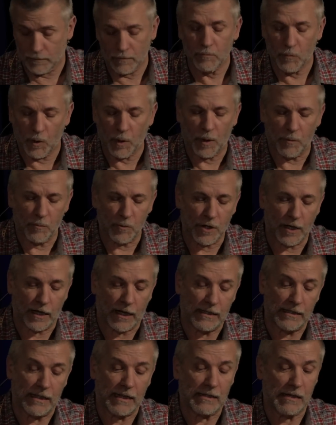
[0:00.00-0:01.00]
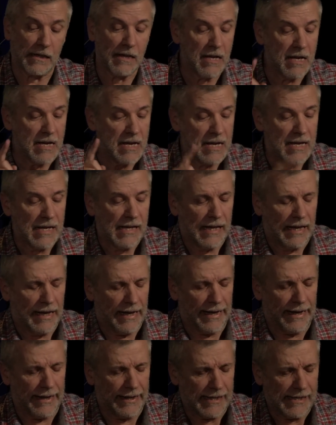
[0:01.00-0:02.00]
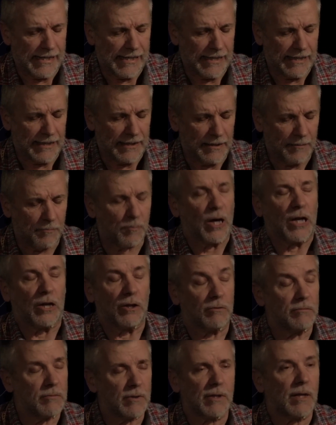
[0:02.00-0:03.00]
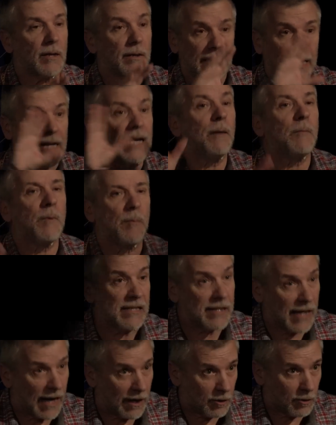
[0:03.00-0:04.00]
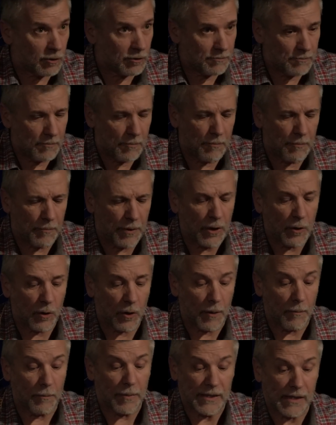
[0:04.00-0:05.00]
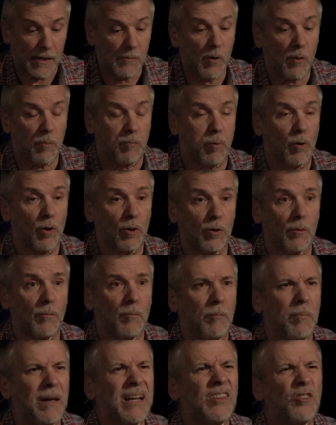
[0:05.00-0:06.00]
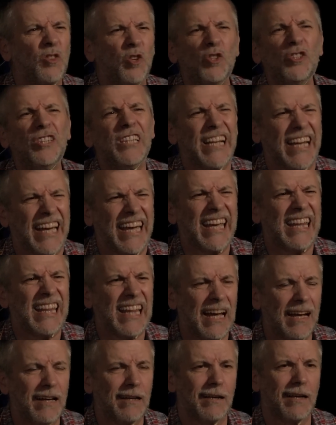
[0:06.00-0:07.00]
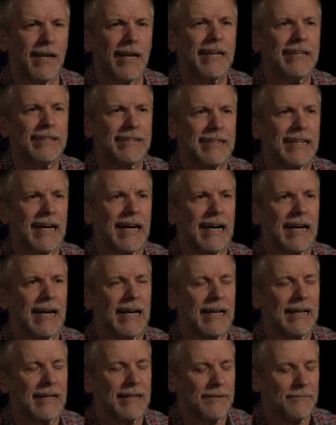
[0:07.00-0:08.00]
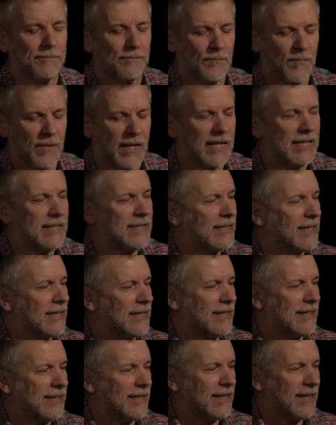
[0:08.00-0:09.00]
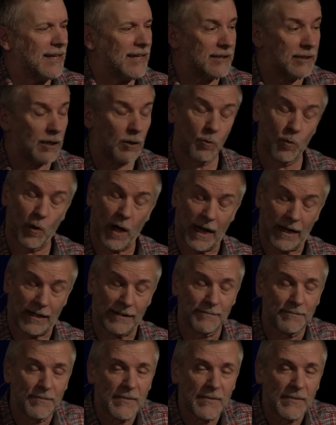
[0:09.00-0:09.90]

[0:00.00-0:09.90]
Muy bien, muchas gracias. Eh, bueno, déjame pensarlo, pero empecemos por ver dónde queda esta, este, este lugar.